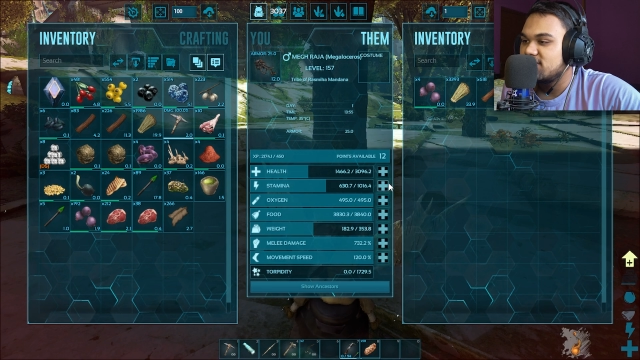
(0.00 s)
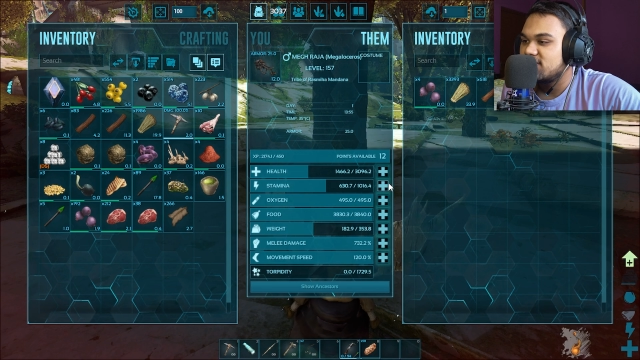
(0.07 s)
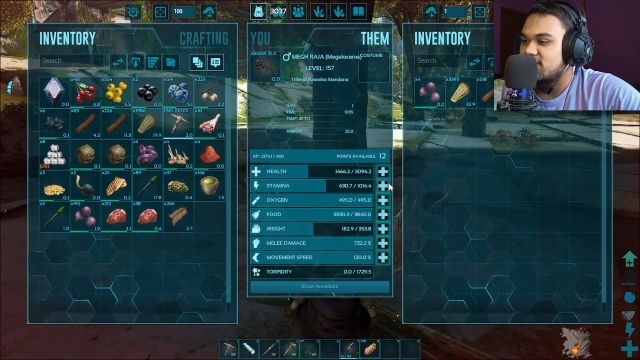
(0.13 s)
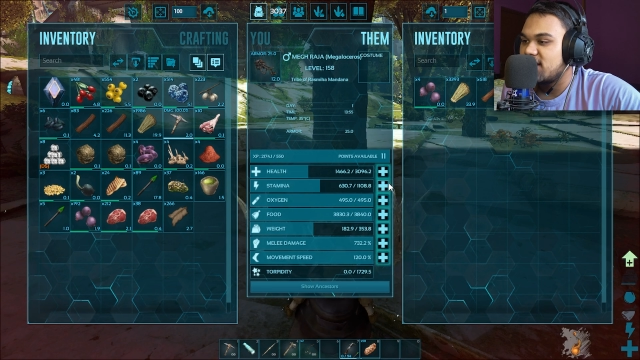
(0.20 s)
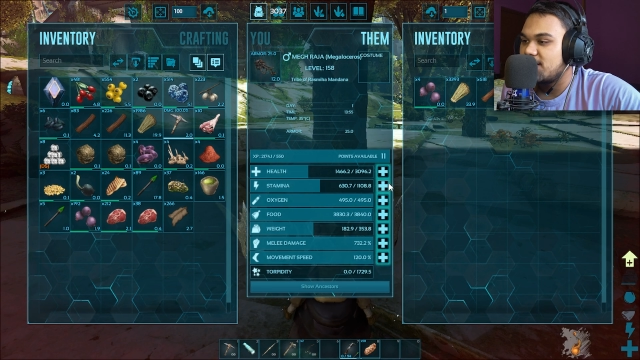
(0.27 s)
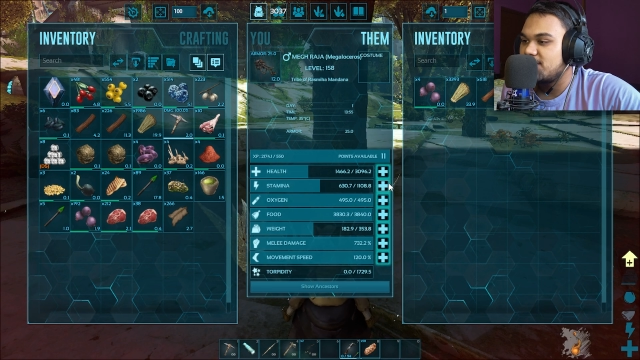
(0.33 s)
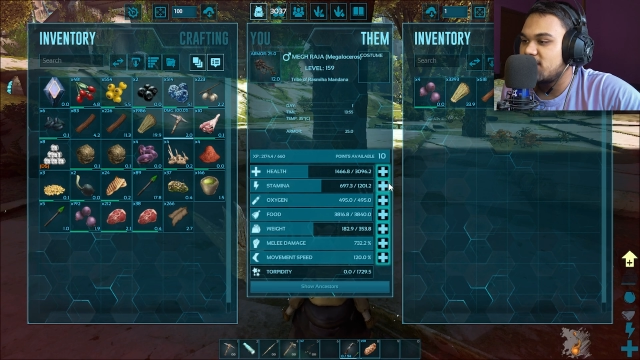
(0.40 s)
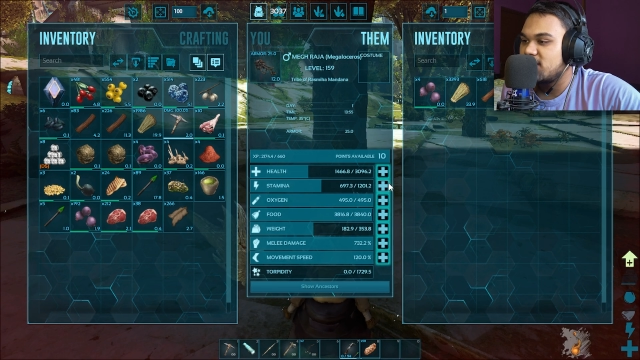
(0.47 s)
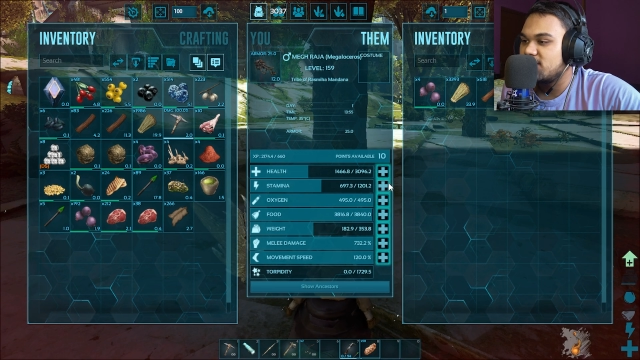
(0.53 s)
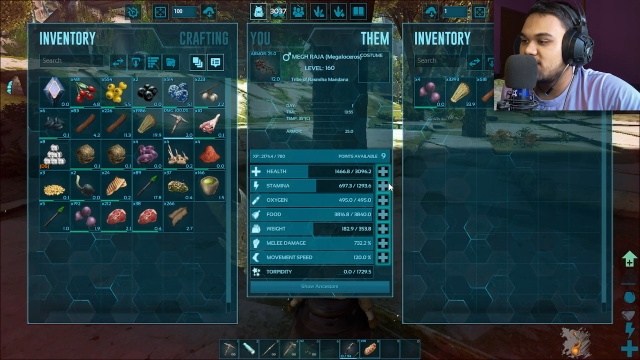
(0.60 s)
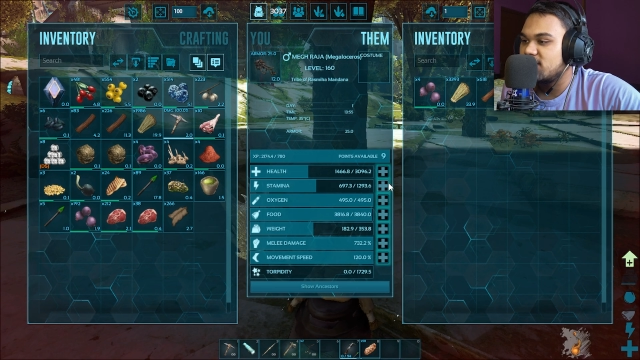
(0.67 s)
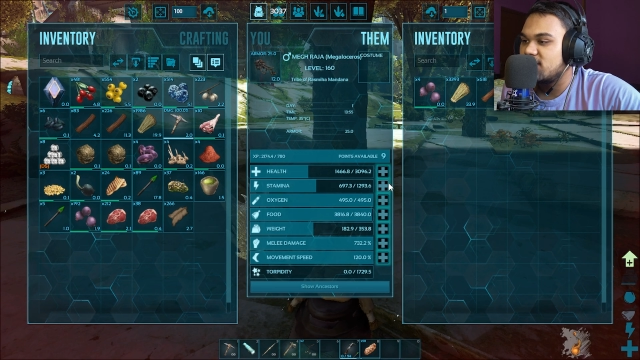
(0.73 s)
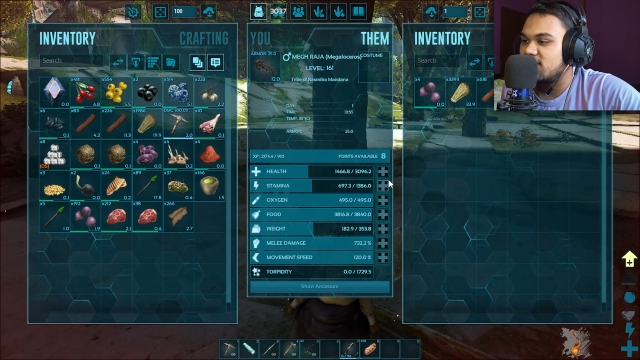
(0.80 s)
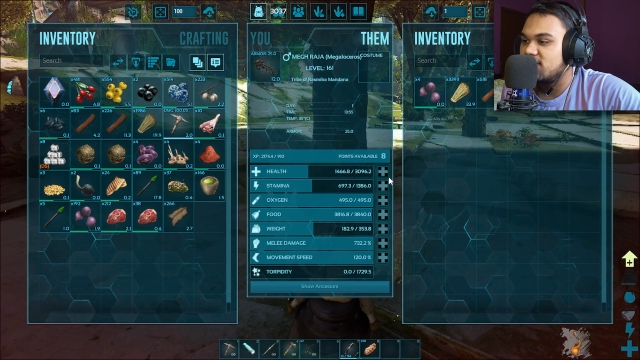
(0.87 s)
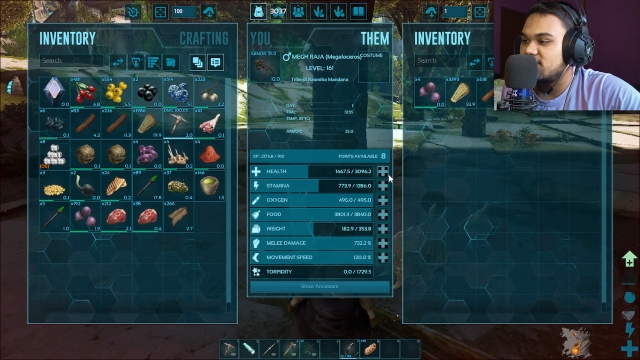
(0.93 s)
स्टेमिना
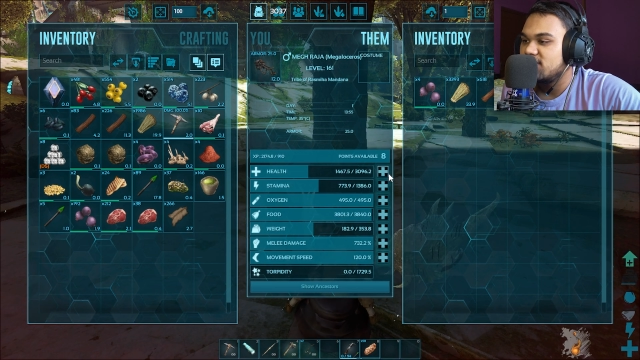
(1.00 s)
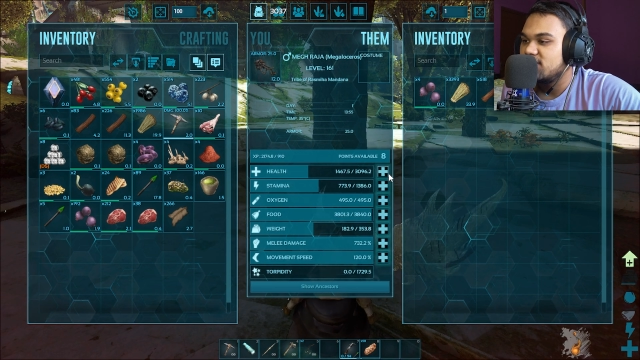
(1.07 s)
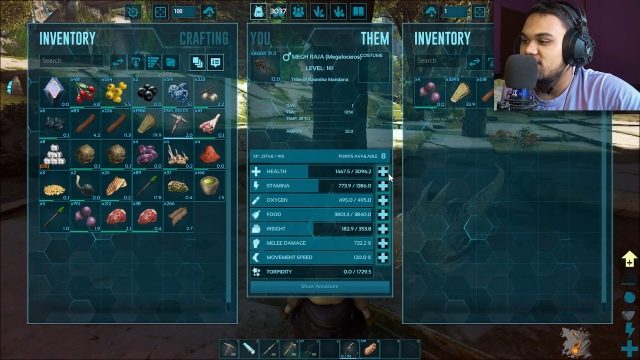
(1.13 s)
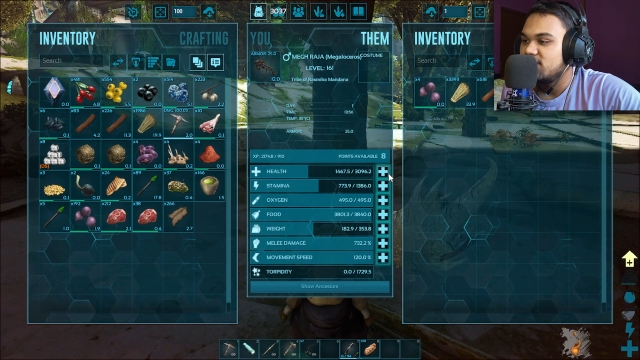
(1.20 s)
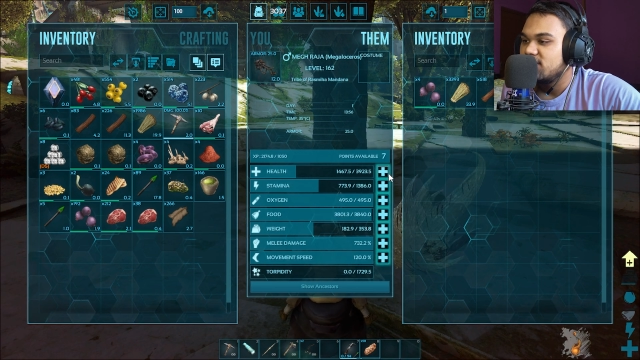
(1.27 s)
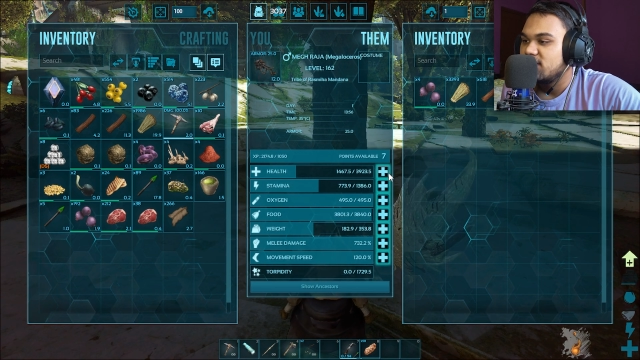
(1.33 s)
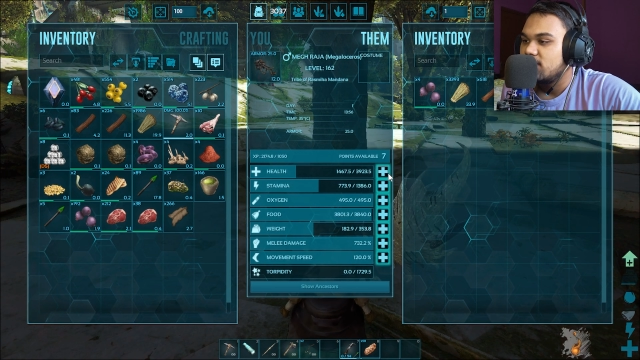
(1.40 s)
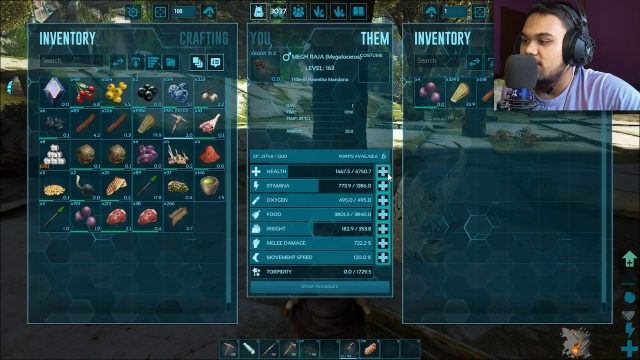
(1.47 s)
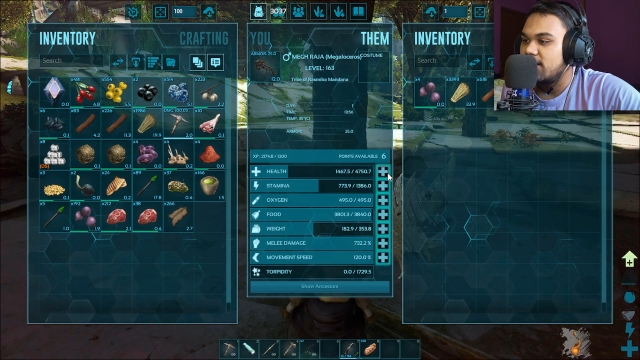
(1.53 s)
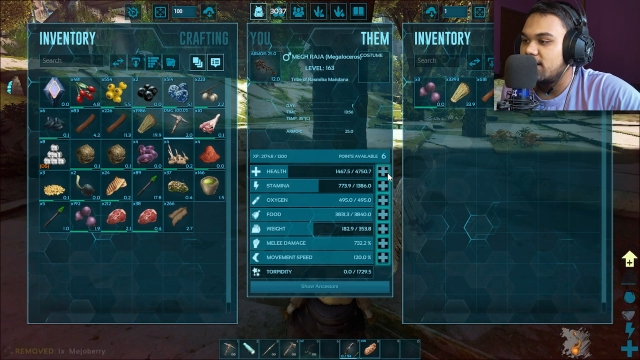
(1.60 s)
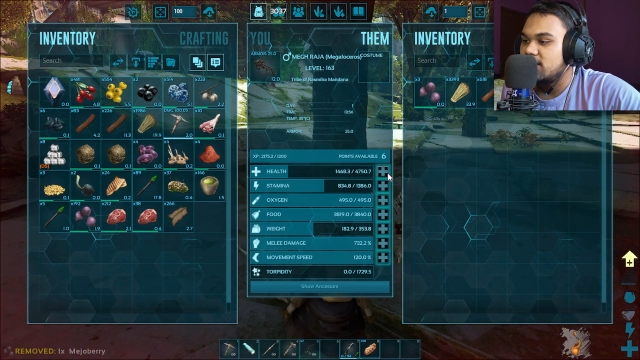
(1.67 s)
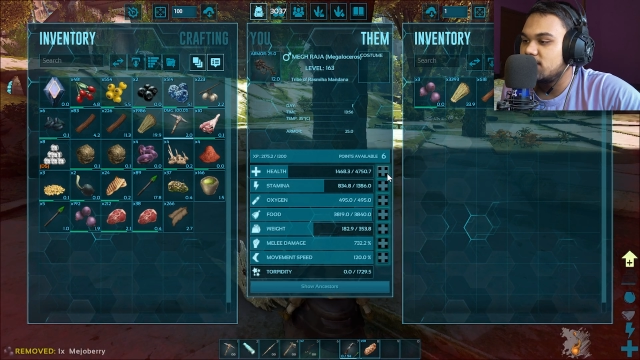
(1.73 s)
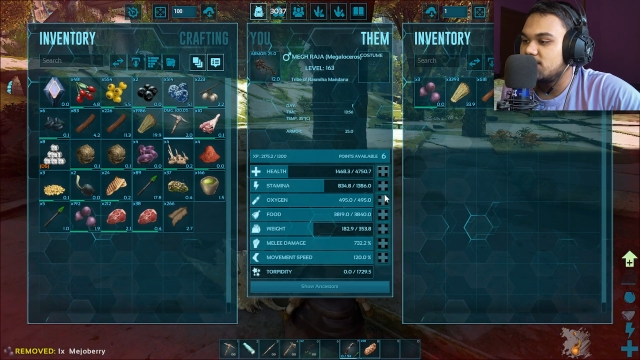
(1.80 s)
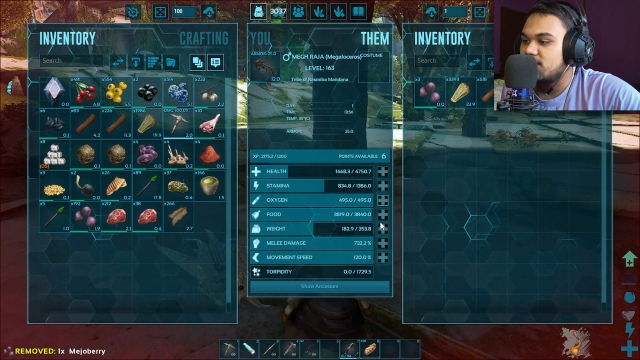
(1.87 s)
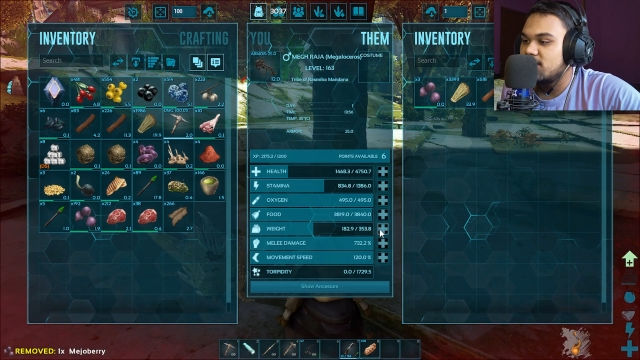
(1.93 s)
बढ़ाओ
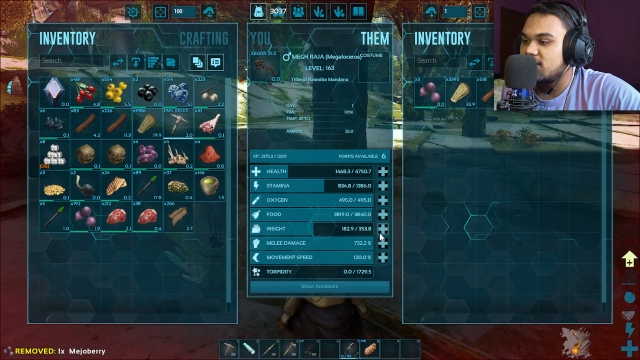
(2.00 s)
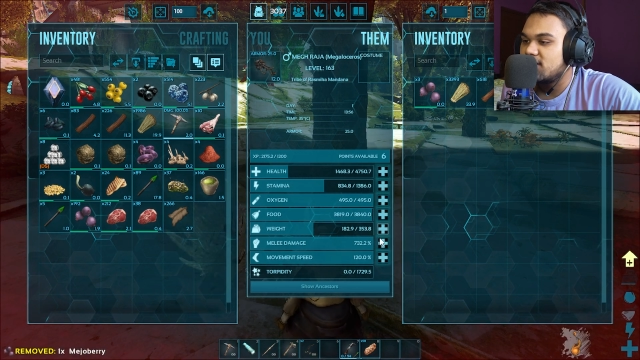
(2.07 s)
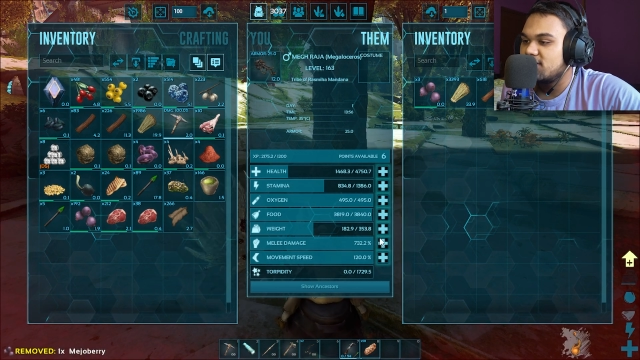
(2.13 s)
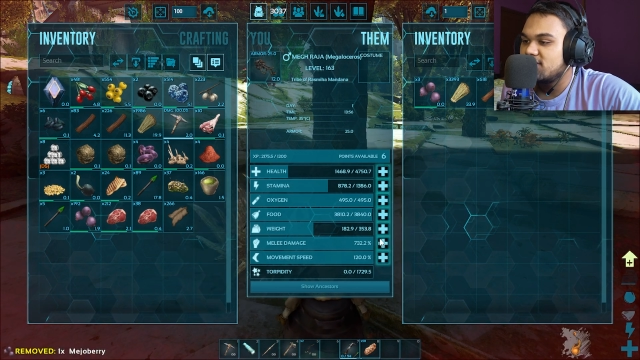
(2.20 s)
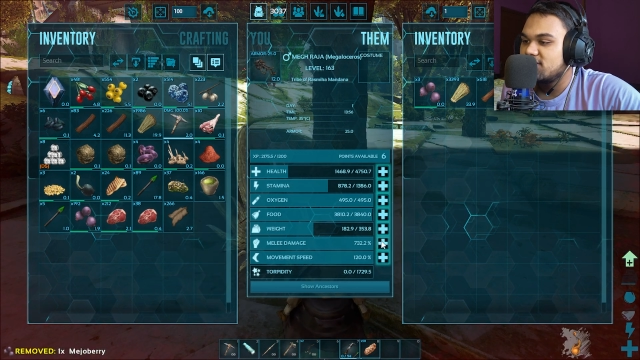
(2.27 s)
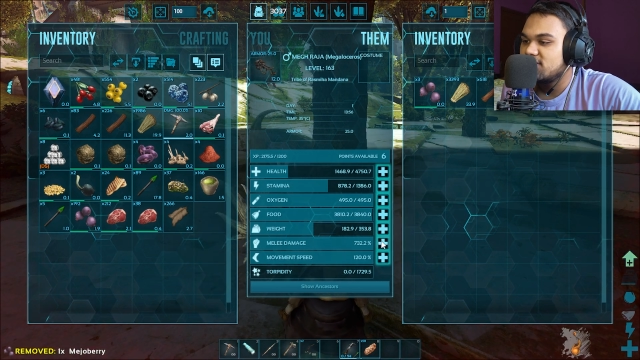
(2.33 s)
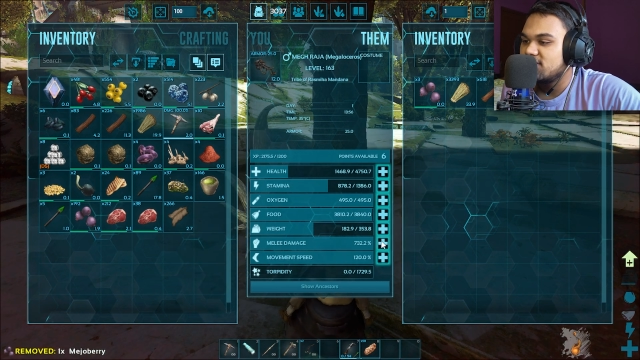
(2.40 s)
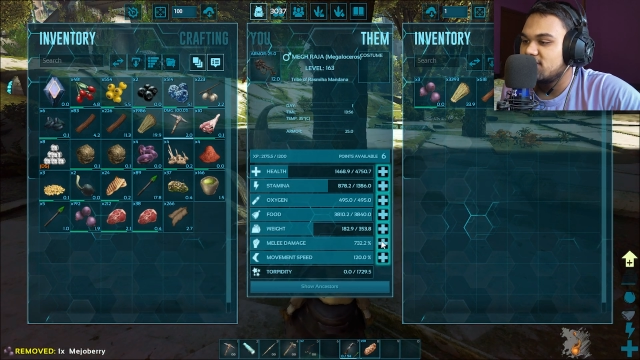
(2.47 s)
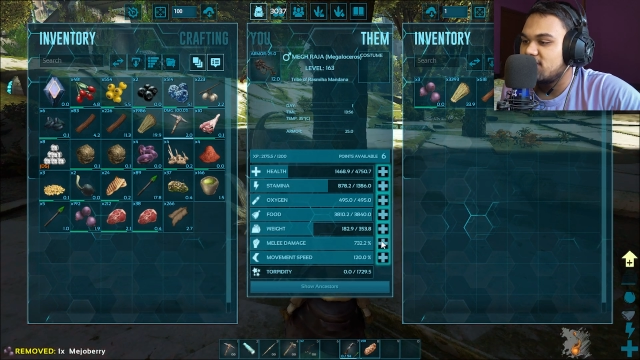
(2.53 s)
हेल्थ बढ़ाओ